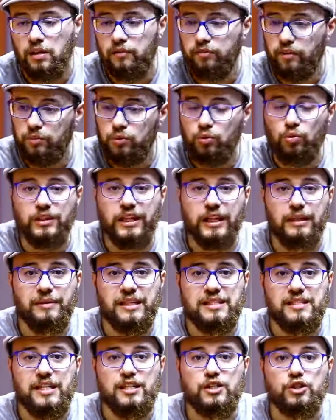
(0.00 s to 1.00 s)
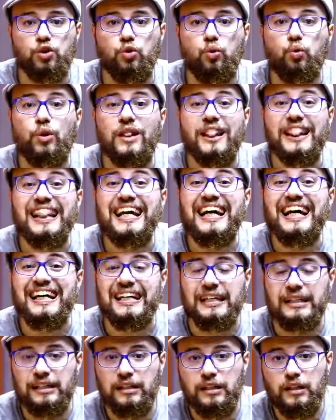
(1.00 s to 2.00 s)
فبنقول كلمات زي سكول
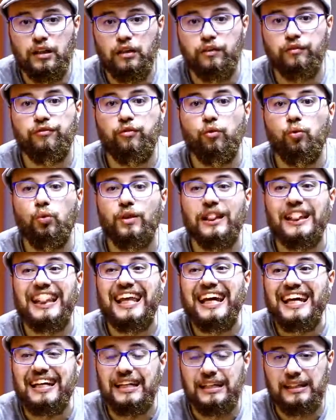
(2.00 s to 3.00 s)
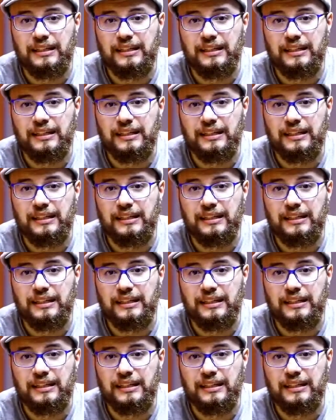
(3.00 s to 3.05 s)
فول